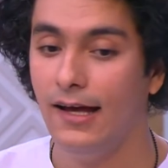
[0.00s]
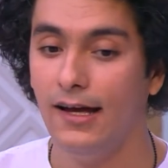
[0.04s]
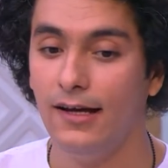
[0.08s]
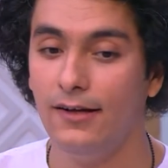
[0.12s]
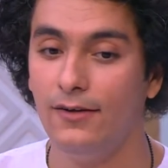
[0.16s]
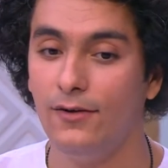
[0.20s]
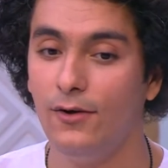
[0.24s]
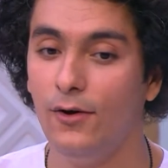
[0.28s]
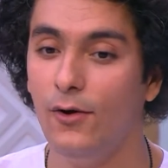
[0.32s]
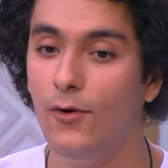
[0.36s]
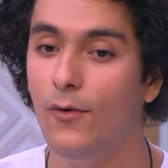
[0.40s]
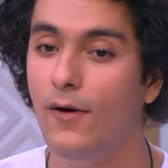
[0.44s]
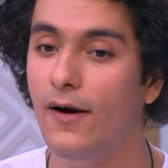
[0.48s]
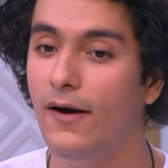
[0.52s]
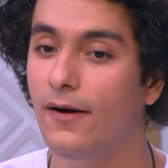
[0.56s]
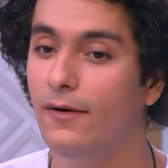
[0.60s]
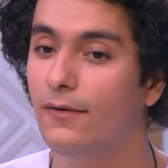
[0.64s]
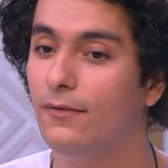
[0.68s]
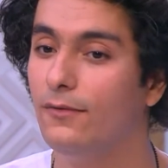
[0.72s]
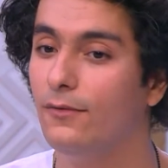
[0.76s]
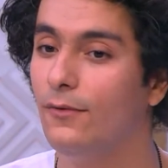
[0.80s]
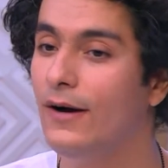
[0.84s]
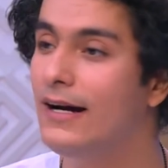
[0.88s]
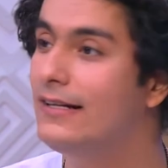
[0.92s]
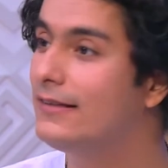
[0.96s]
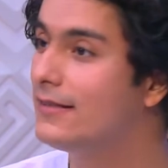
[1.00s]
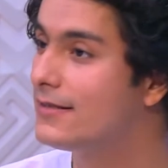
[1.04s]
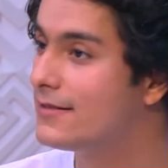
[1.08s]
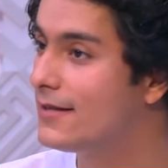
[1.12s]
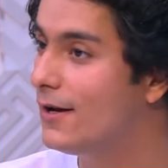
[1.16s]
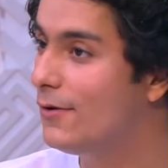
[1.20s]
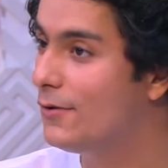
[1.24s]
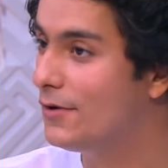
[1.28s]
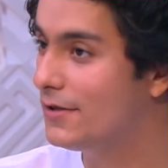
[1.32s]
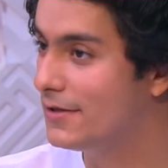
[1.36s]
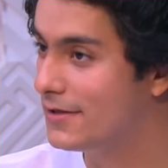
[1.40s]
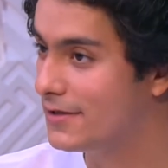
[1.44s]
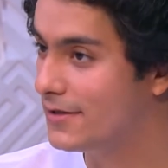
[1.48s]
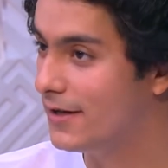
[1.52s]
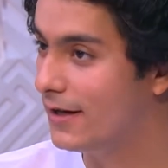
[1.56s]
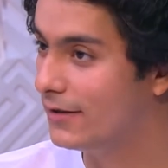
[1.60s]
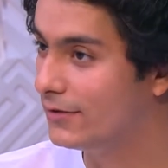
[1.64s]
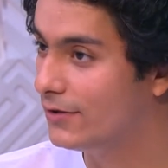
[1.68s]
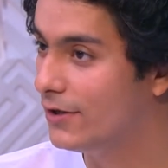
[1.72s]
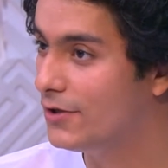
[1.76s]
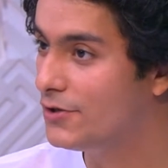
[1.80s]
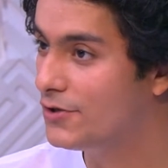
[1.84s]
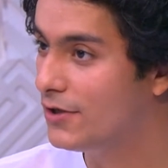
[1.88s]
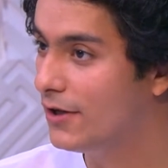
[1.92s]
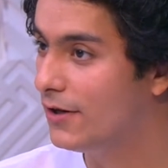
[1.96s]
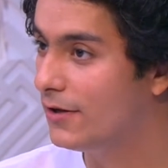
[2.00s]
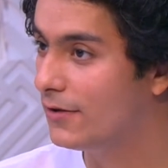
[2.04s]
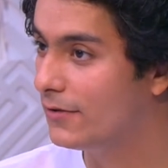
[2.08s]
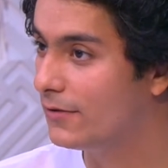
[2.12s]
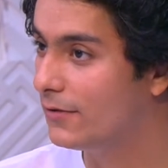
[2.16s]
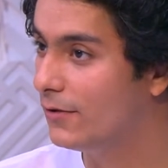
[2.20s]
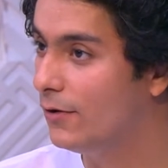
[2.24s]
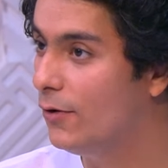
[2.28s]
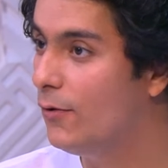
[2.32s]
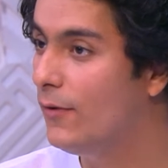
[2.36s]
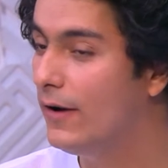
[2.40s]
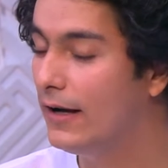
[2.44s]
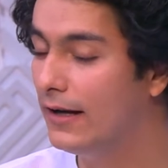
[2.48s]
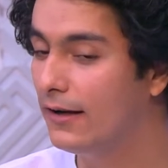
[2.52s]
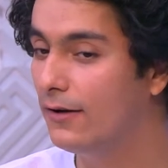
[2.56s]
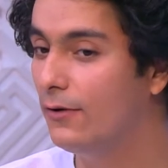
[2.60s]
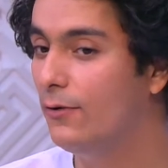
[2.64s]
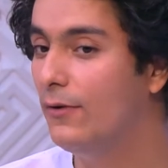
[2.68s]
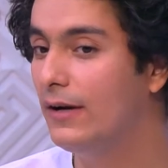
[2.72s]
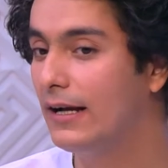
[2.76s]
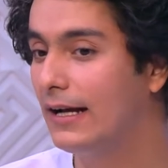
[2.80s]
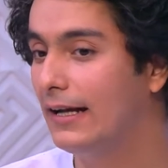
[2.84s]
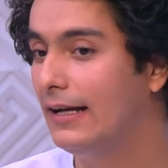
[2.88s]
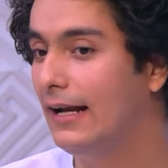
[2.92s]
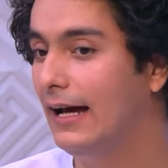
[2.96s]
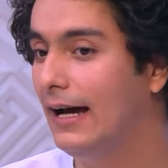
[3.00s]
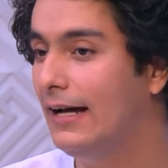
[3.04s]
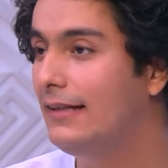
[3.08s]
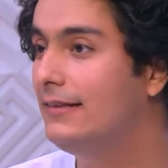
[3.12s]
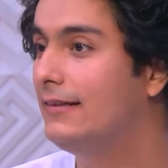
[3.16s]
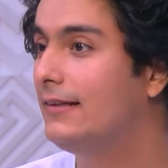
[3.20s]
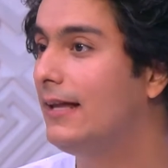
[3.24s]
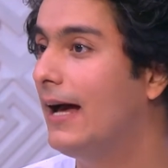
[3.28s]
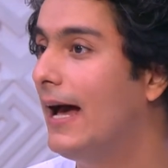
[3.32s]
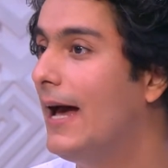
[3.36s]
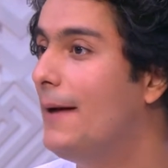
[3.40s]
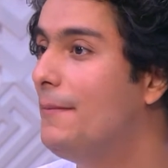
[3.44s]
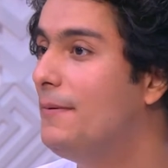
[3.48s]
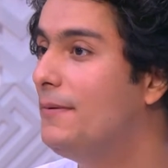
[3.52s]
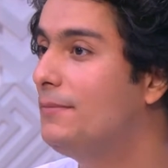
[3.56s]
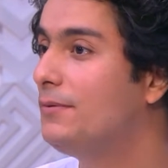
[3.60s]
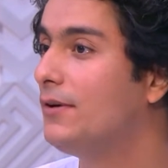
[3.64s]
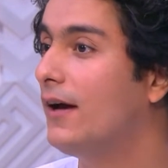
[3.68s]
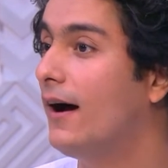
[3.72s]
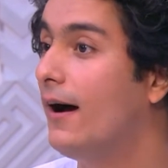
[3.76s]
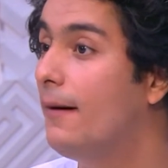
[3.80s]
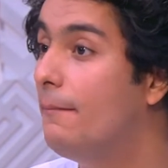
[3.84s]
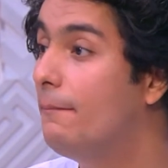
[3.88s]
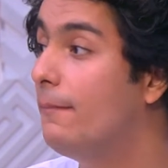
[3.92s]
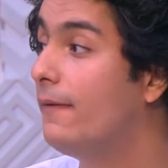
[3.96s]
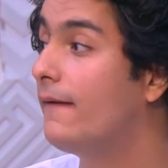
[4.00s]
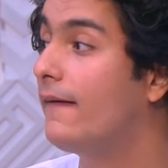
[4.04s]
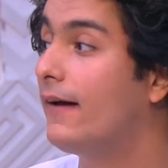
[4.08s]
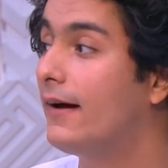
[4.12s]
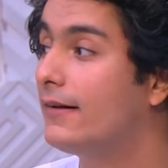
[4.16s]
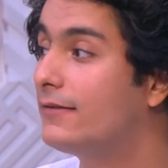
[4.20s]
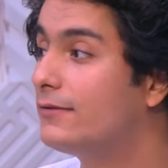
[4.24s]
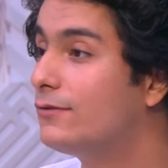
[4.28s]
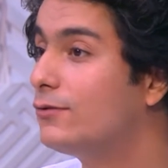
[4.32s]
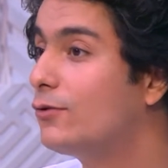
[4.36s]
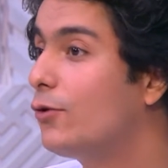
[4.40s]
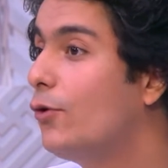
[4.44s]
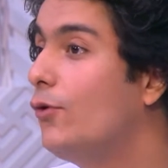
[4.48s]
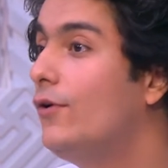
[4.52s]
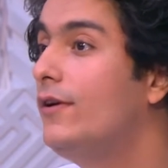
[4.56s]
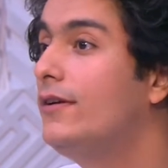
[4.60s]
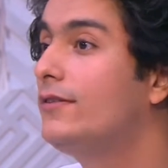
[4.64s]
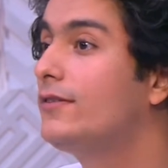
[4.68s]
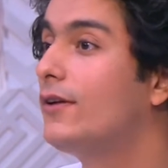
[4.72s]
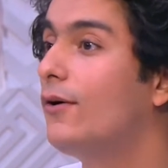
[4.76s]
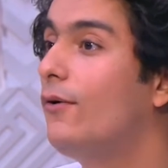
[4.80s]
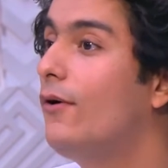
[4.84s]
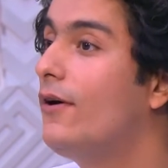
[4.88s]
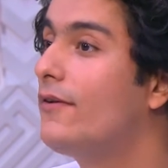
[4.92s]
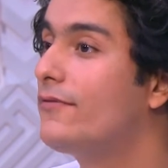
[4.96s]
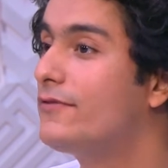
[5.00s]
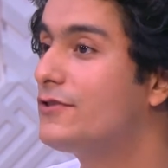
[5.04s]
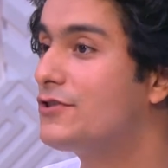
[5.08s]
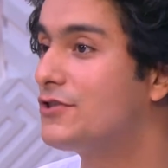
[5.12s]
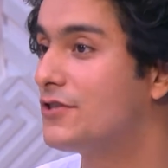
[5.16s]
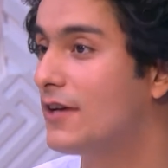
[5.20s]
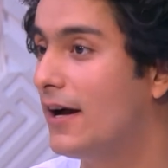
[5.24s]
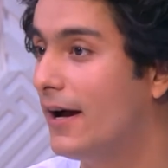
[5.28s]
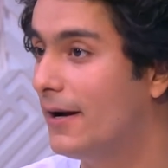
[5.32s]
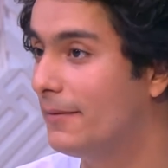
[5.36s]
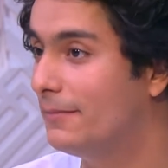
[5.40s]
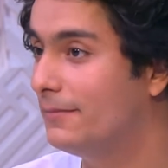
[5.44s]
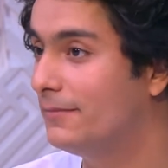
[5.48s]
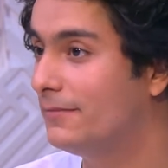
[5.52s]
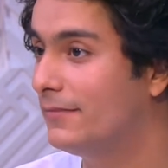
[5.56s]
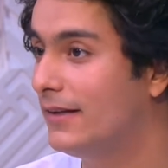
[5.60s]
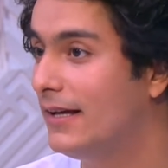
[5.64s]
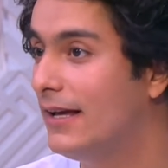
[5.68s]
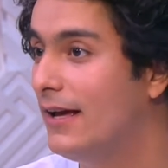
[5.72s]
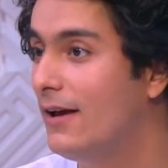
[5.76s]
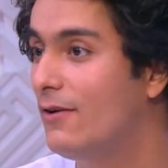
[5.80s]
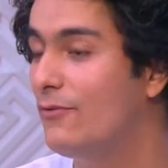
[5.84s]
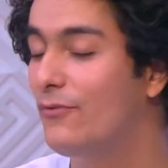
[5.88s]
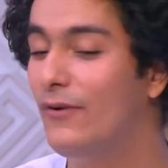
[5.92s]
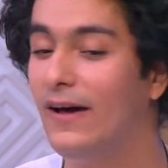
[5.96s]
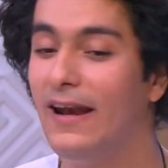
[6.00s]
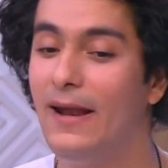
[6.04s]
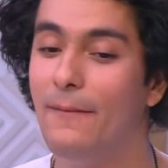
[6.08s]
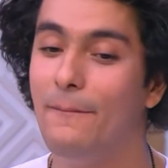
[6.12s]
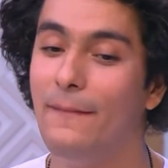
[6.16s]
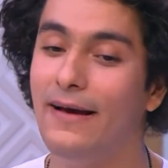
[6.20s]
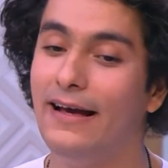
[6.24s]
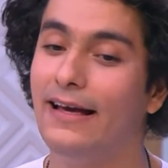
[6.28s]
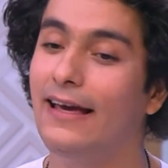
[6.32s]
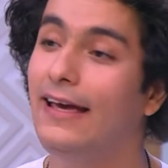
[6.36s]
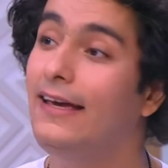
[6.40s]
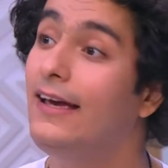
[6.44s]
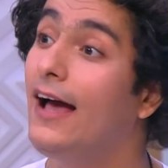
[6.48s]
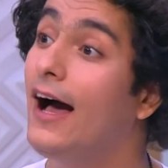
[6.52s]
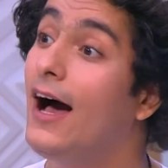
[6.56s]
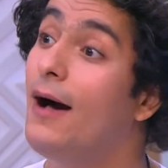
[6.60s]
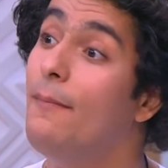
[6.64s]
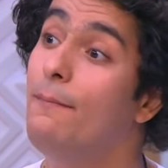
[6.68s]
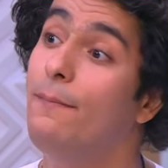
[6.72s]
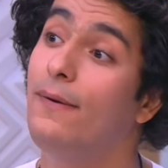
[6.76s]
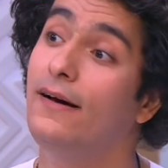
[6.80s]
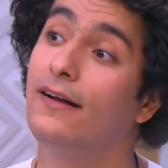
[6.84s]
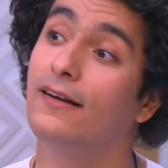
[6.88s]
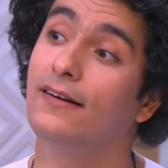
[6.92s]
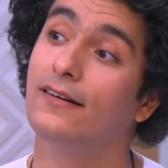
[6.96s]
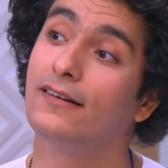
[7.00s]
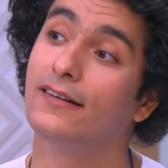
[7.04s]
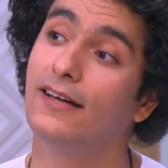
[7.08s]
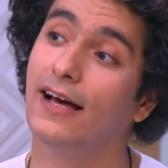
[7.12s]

ان هو وقت ثوره 19 هو هو كان حد حابب يعبر عن كل طوائف الشعب عن كل الأطياف. فلما جه يعبر